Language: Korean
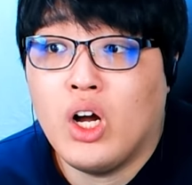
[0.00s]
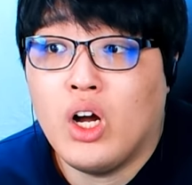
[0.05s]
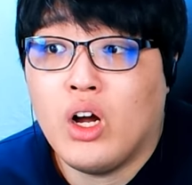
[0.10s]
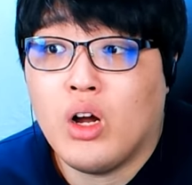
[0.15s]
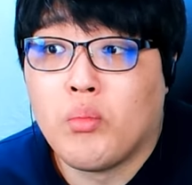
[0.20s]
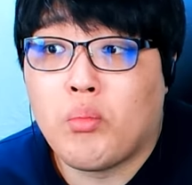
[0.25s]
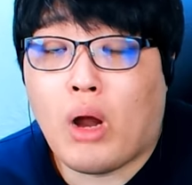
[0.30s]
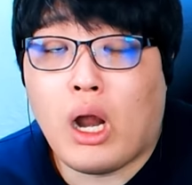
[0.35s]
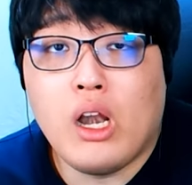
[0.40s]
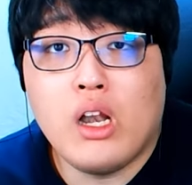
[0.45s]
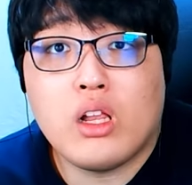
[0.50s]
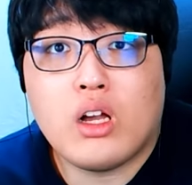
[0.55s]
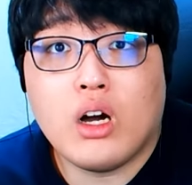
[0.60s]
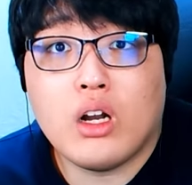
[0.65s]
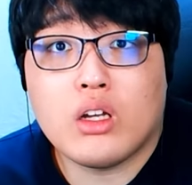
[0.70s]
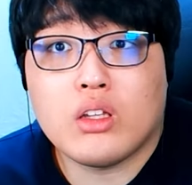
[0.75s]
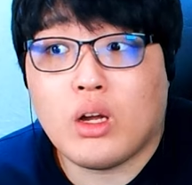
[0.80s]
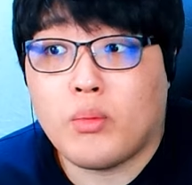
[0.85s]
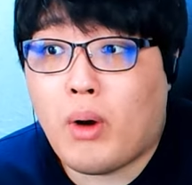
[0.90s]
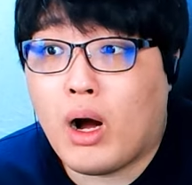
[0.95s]
발가락이
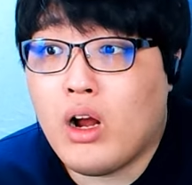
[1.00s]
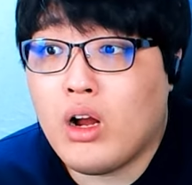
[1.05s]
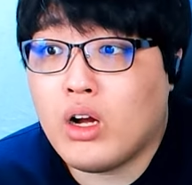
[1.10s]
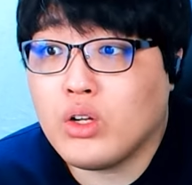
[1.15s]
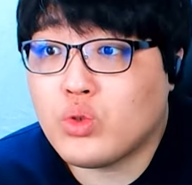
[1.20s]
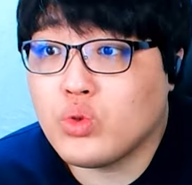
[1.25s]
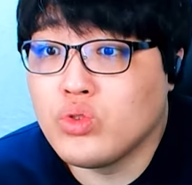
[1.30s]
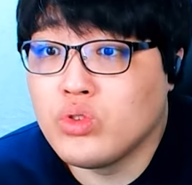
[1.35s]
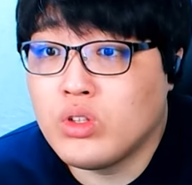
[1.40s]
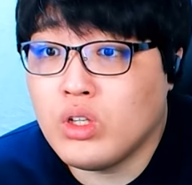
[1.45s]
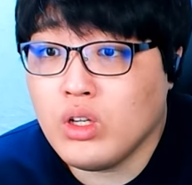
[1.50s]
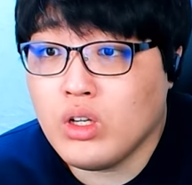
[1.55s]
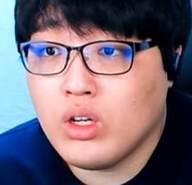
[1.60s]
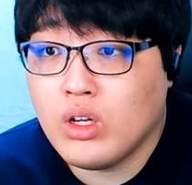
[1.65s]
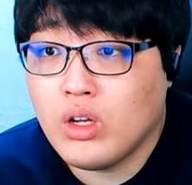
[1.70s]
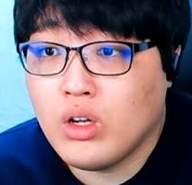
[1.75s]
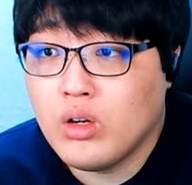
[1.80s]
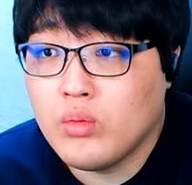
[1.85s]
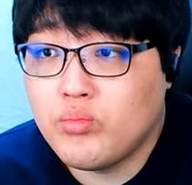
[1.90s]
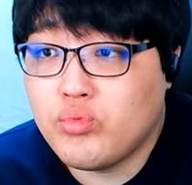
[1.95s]
다 망가졌는데?
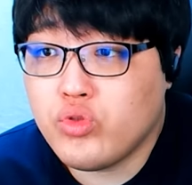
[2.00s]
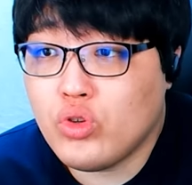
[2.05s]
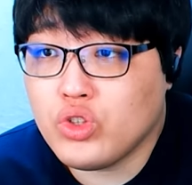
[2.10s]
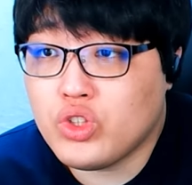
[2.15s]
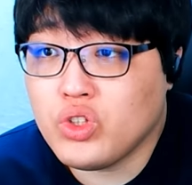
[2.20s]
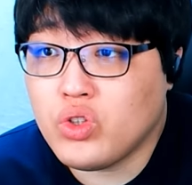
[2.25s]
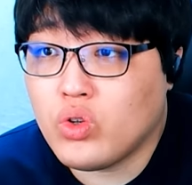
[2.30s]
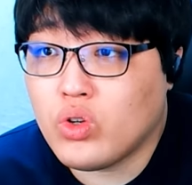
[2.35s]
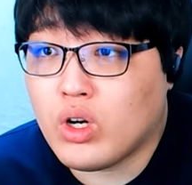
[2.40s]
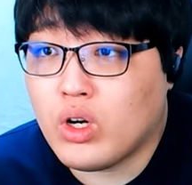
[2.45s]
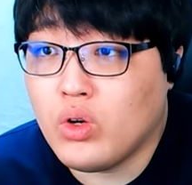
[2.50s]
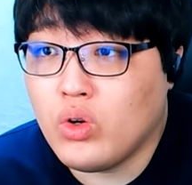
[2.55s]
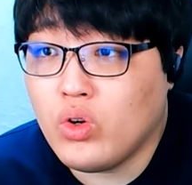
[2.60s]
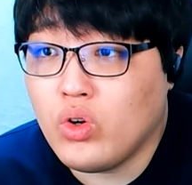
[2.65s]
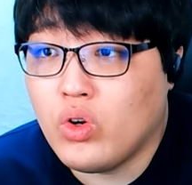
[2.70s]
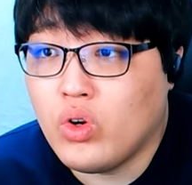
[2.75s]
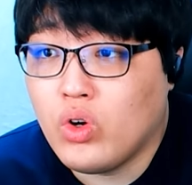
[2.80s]
부러진 건가요?